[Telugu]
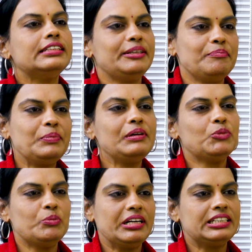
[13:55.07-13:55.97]
సింపుల్
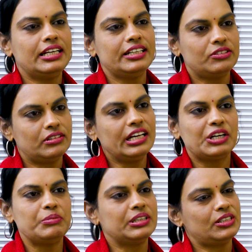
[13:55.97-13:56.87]
మూమెంట్స్ అన్నీ కూడా
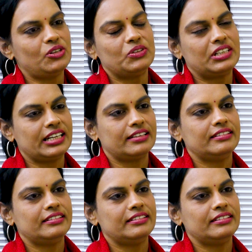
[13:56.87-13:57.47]
ఎరోబిక్స్లో ఉంటాయి